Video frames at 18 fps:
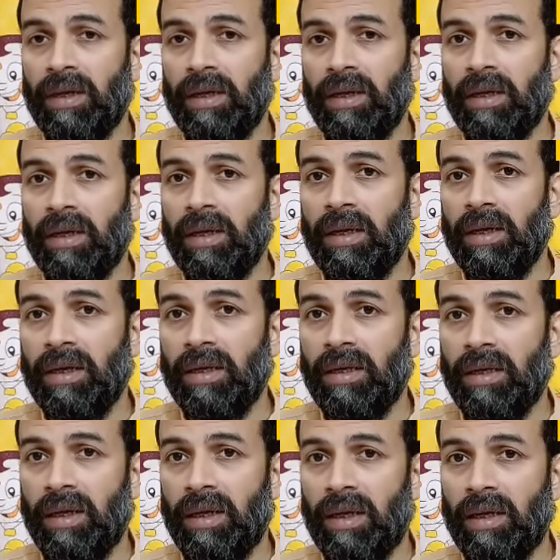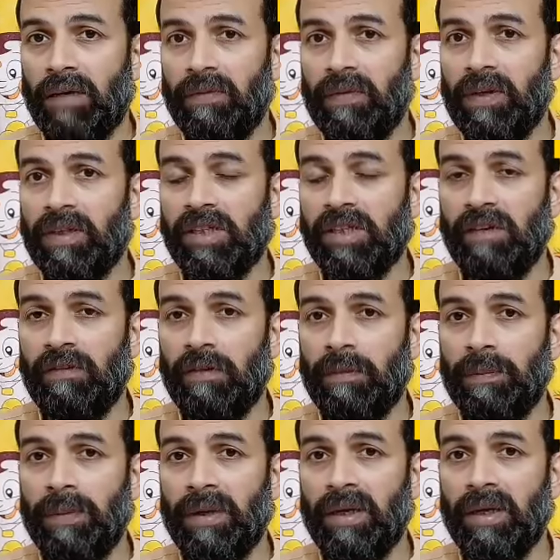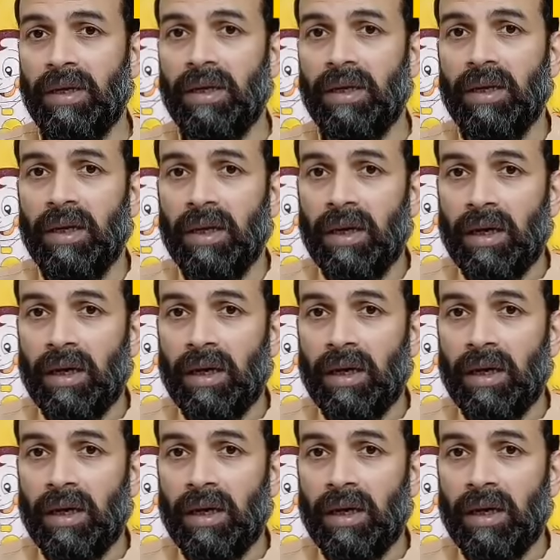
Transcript: हैं या एडवांस लेवल पे हैं